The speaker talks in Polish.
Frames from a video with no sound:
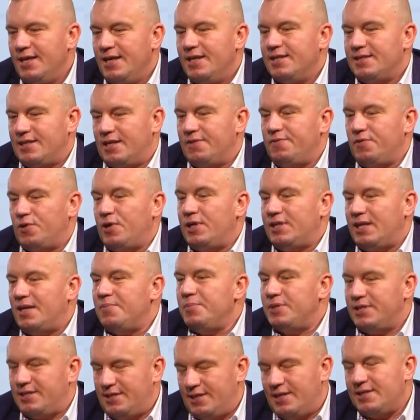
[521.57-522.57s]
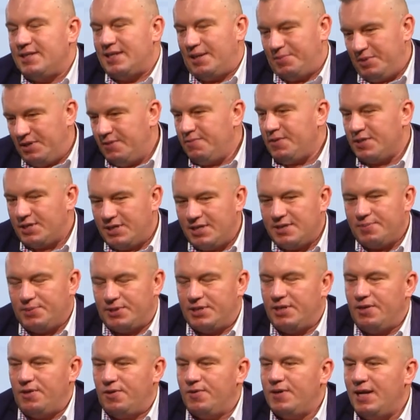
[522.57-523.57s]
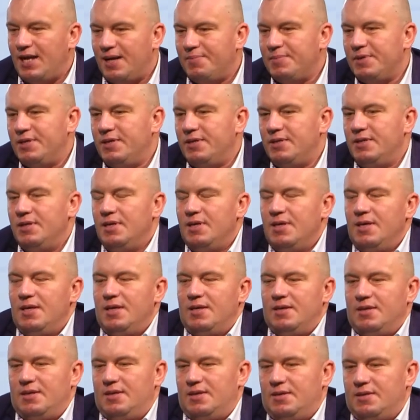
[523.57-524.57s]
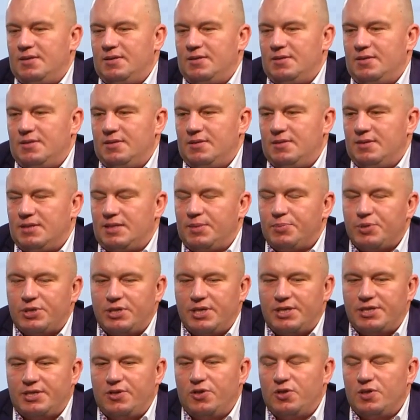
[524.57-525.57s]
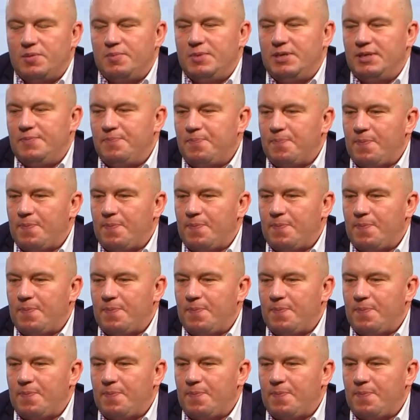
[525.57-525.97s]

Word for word: z adwokatami, mecenasami i właśnie z psychologami yy, zaprzyjaźnionymi.